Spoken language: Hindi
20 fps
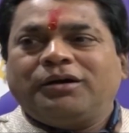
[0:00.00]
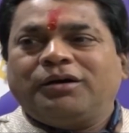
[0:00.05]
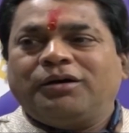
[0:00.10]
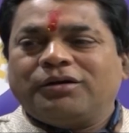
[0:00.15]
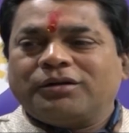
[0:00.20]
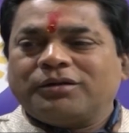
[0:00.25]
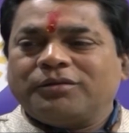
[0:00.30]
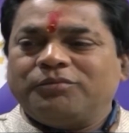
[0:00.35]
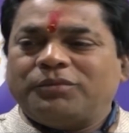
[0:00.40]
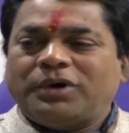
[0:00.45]

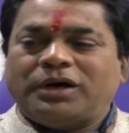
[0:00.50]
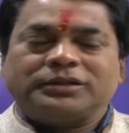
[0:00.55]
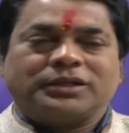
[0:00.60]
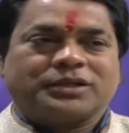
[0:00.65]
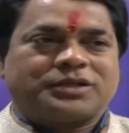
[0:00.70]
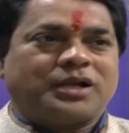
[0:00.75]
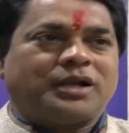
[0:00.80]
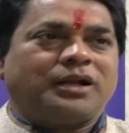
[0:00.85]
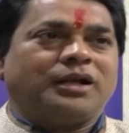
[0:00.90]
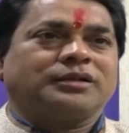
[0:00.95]
और बहुत
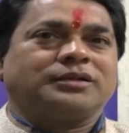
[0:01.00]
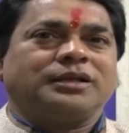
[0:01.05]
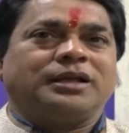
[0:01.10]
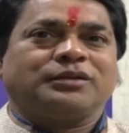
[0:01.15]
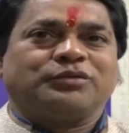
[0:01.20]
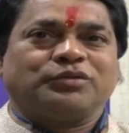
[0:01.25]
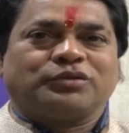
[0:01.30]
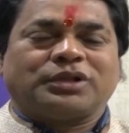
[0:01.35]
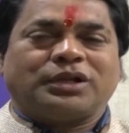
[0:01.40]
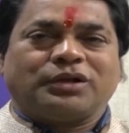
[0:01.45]
अच्छे ढंग से
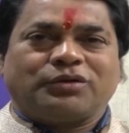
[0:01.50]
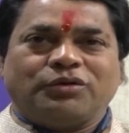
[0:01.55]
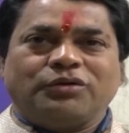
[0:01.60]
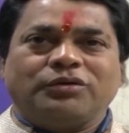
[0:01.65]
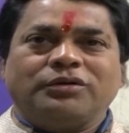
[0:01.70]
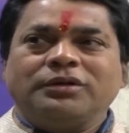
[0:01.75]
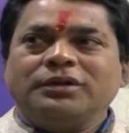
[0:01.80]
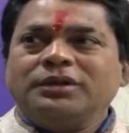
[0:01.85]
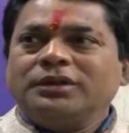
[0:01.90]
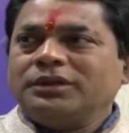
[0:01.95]
एक दूसरे को
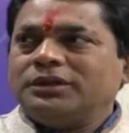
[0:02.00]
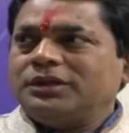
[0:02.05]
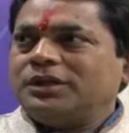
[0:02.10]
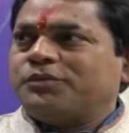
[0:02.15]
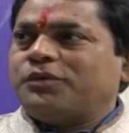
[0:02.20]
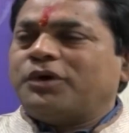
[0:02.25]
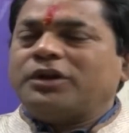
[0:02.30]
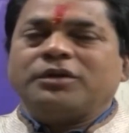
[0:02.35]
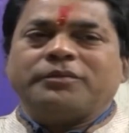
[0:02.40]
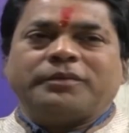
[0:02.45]

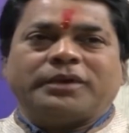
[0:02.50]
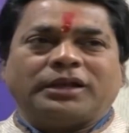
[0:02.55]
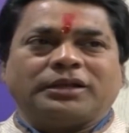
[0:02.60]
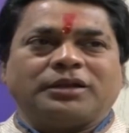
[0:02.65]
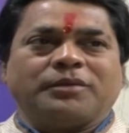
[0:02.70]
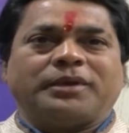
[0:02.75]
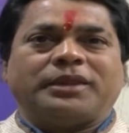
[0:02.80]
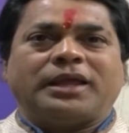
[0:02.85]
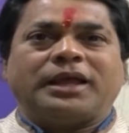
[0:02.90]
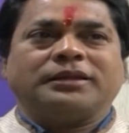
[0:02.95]
दीपावली मिलन
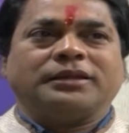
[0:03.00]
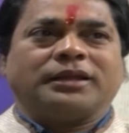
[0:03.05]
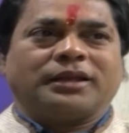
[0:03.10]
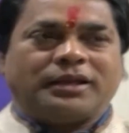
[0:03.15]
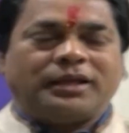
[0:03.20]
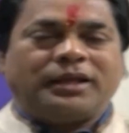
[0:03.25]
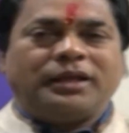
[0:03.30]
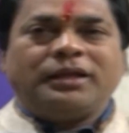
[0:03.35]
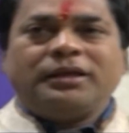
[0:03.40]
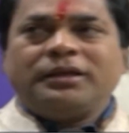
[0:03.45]
की बधाई दे
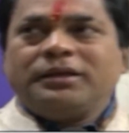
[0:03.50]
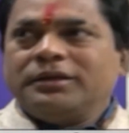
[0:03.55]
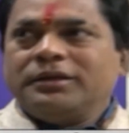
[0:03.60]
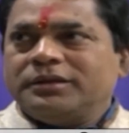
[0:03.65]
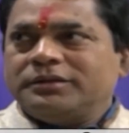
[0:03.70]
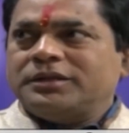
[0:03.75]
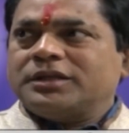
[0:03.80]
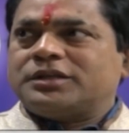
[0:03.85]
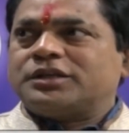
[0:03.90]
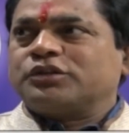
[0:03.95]
रहे हैं
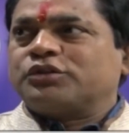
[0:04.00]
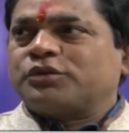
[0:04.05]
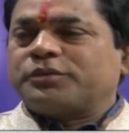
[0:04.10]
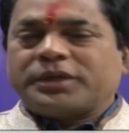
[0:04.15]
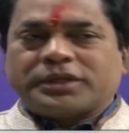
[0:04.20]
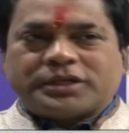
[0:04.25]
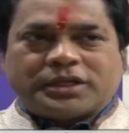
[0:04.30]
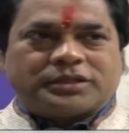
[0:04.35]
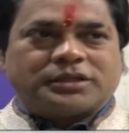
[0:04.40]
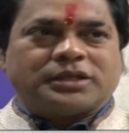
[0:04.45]
निश्चित रूप
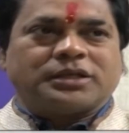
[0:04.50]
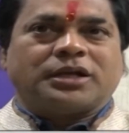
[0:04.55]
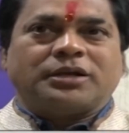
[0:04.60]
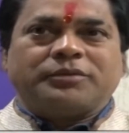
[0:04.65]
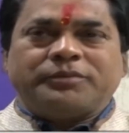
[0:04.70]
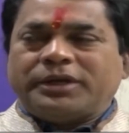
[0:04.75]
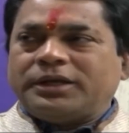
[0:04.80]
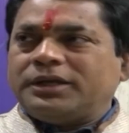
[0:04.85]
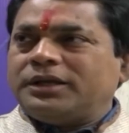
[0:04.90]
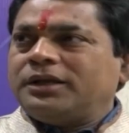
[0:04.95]
से छत्तीसगढ़
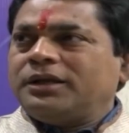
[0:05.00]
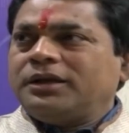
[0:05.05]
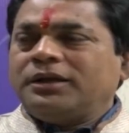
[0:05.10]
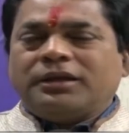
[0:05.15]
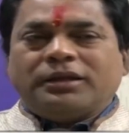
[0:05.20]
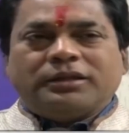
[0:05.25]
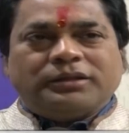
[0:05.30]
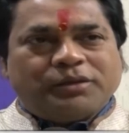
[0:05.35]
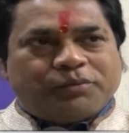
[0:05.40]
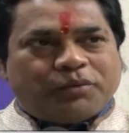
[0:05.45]

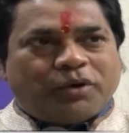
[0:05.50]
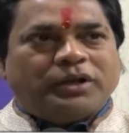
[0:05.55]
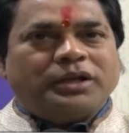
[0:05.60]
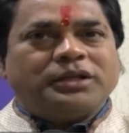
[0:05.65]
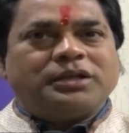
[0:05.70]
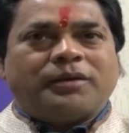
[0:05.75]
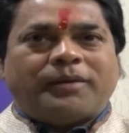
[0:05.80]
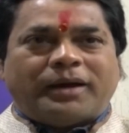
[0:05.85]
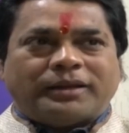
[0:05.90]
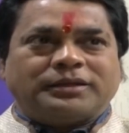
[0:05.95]
में दीपावली
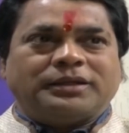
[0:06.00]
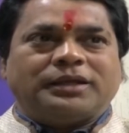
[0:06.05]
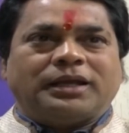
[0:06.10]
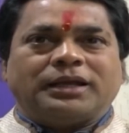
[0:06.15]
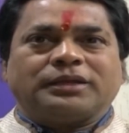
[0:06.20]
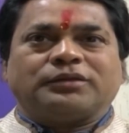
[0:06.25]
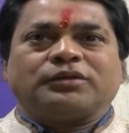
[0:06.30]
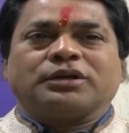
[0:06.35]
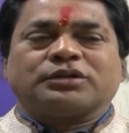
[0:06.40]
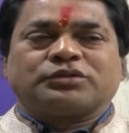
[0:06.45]
जब आती
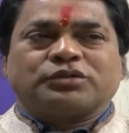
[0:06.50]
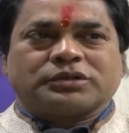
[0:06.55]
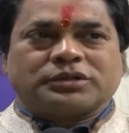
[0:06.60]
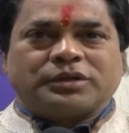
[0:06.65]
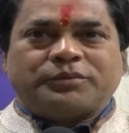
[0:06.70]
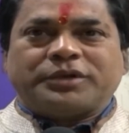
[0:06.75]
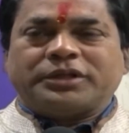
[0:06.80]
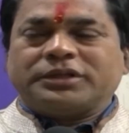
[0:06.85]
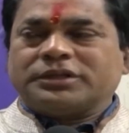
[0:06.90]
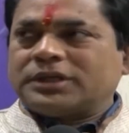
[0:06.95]
है तो एक सुख
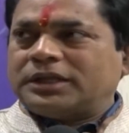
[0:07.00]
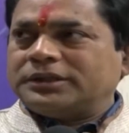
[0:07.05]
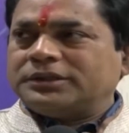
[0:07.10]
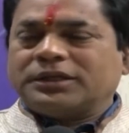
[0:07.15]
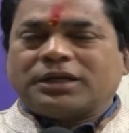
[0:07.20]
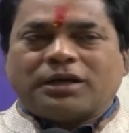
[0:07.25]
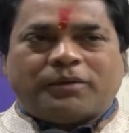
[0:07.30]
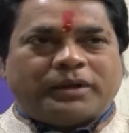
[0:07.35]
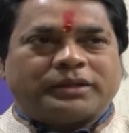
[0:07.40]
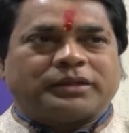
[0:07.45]
समृद्धि
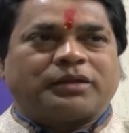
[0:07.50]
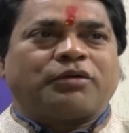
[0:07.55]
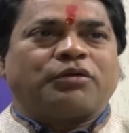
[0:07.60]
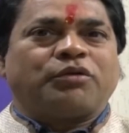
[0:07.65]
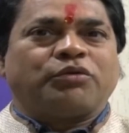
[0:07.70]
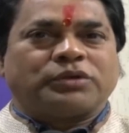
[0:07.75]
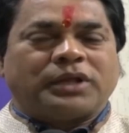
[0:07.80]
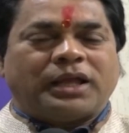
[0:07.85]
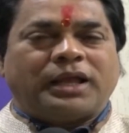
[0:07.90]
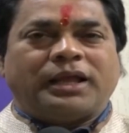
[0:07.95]
शांति का वातावरण
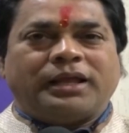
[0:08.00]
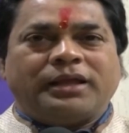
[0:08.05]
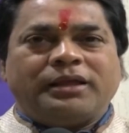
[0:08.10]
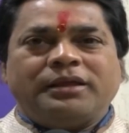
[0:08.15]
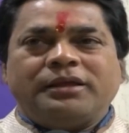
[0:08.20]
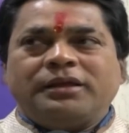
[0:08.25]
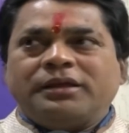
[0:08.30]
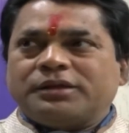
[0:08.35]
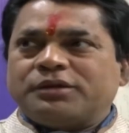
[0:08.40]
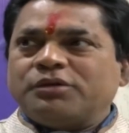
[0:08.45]
होता है
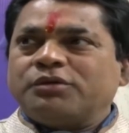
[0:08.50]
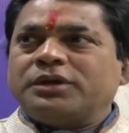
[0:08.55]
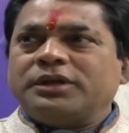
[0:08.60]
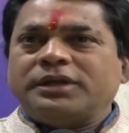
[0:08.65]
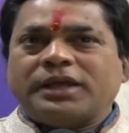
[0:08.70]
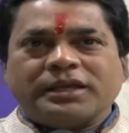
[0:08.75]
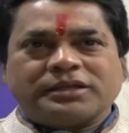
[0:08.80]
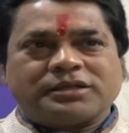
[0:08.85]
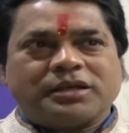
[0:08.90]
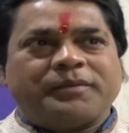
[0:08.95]
क्योंकि
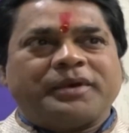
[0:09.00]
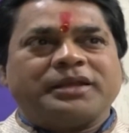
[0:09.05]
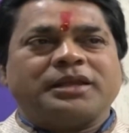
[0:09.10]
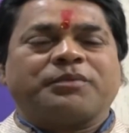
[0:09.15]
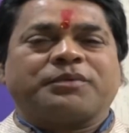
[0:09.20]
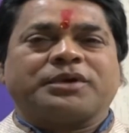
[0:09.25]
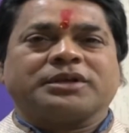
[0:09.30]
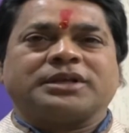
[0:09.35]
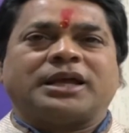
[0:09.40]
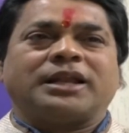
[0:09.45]
यही समय
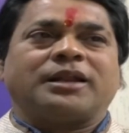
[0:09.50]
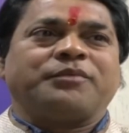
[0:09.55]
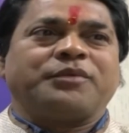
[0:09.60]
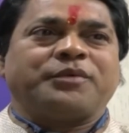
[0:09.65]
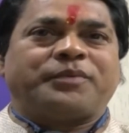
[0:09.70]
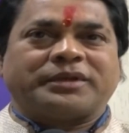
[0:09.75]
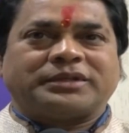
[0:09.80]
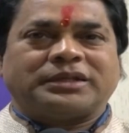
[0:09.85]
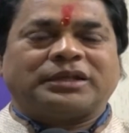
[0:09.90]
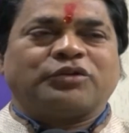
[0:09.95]
जब किसान
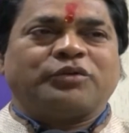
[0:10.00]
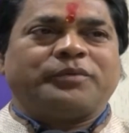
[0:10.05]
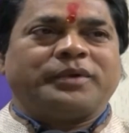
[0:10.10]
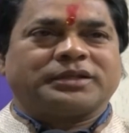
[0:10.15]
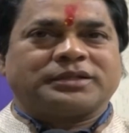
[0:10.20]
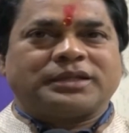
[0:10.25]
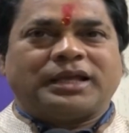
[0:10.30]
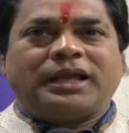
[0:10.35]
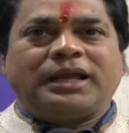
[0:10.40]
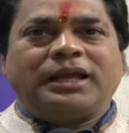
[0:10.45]
अपनी फसल को
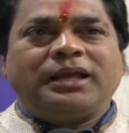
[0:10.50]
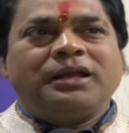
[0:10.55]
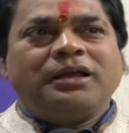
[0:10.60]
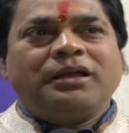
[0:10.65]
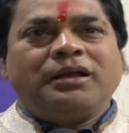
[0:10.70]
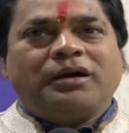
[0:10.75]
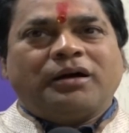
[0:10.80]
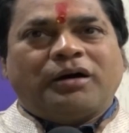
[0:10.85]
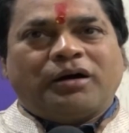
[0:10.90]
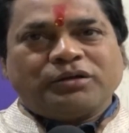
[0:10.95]
बेचता है
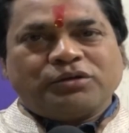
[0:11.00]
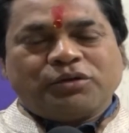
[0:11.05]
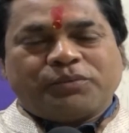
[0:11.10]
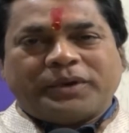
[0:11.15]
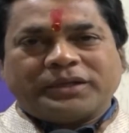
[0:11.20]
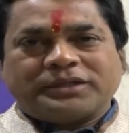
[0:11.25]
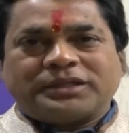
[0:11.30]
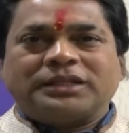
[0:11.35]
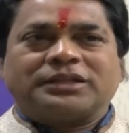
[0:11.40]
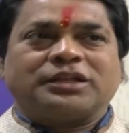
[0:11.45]
और जो
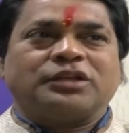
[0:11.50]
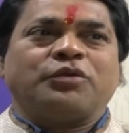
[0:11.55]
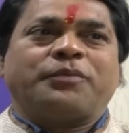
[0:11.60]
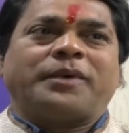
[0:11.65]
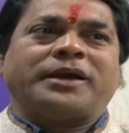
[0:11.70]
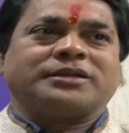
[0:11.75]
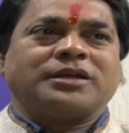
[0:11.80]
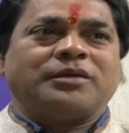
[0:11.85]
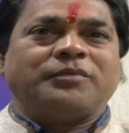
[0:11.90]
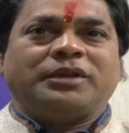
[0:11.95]
फसल से जो
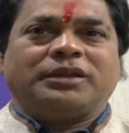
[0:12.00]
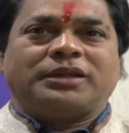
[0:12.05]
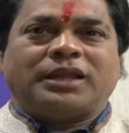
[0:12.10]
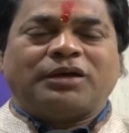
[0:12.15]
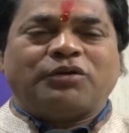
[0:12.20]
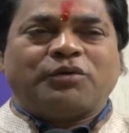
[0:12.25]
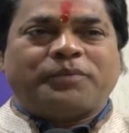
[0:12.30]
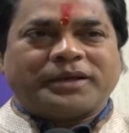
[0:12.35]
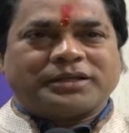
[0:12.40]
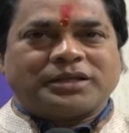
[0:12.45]
पैसा मिलता
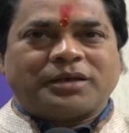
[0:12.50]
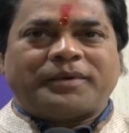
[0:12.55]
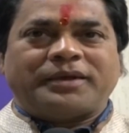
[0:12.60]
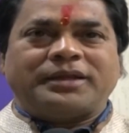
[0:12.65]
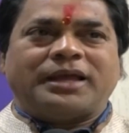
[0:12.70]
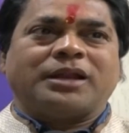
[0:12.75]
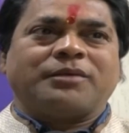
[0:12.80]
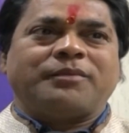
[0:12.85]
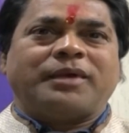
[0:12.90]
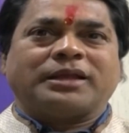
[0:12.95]
है वो पैसा
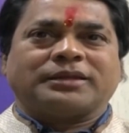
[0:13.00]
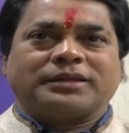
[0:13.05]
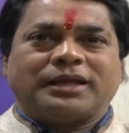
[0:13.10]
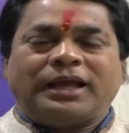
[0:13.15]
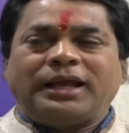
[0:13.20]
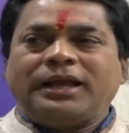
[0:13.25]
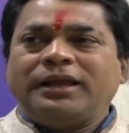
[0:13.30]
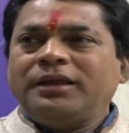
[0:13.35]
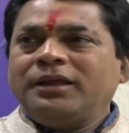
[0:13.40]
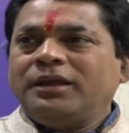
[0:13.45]
बाजार में आता
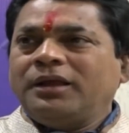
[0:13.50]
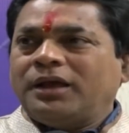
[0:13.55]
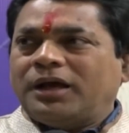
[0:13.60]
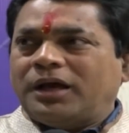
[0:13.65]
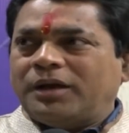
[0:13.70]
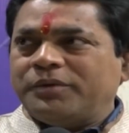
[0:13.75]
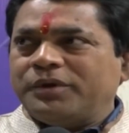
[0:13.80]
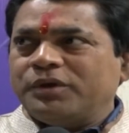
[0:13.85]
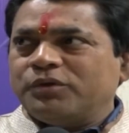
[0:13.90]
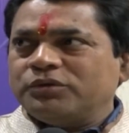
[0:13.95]
है
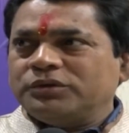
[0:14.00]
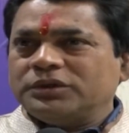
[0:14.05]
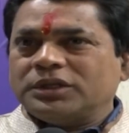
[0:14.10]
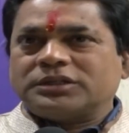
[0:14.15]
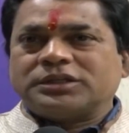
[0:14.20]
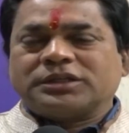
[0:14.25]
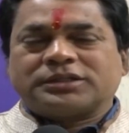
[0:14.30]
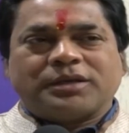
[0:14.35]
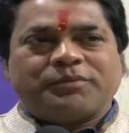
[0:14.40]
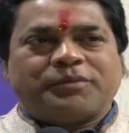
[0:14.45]
अभी
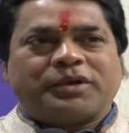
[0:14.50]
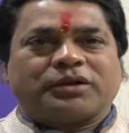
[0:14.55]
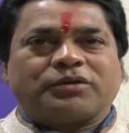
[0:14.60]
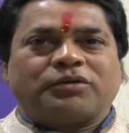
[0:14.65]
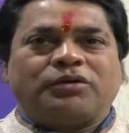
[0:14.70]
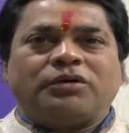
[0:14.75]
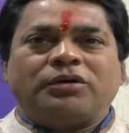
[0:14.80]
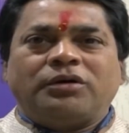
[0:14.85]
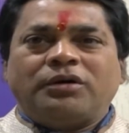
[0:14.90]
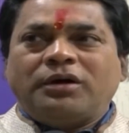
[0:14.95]
19 दिसंबर
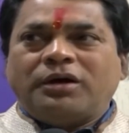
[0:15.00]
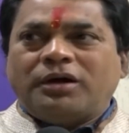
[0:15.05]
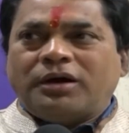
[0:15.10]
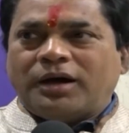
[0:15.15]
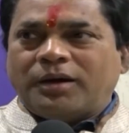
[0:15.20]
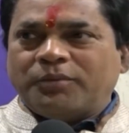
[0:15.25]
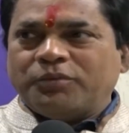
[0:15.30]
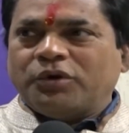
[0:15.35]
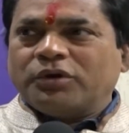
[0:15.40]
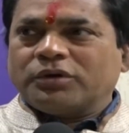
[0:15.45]
को
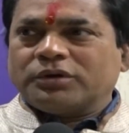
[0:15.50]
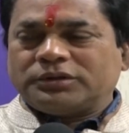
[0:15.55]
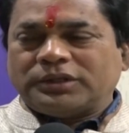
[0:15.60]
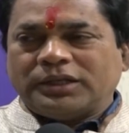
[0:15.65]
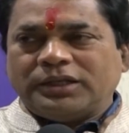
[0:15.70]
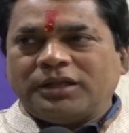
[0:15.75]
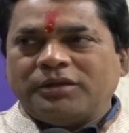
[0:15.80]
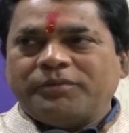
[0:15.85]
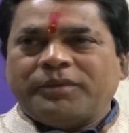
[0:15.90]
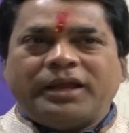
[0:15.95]
हम लोग
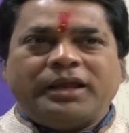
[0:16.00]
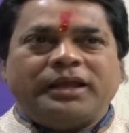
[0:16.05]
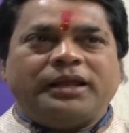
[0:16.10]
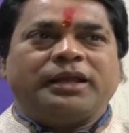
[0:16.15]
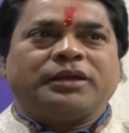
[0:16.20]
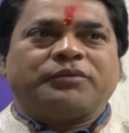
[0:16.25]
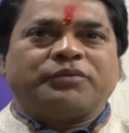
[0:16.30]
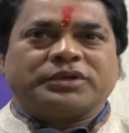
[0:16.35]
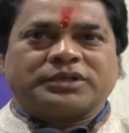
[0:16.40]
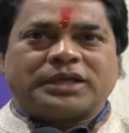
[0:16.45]
दिल्ली में
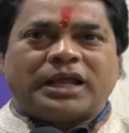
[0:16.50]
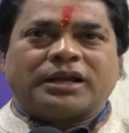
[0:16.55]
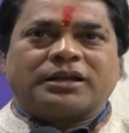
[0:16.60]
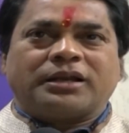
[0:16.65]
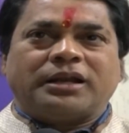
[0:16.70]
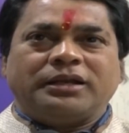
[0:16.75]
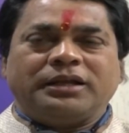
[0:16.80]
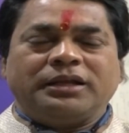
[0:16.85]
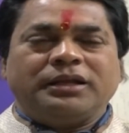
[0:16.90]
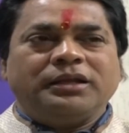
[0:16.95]
एक विशाल
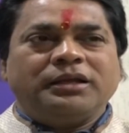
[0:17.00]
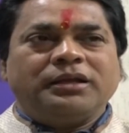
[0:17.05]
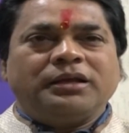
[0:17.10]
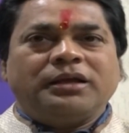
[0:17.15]
रैली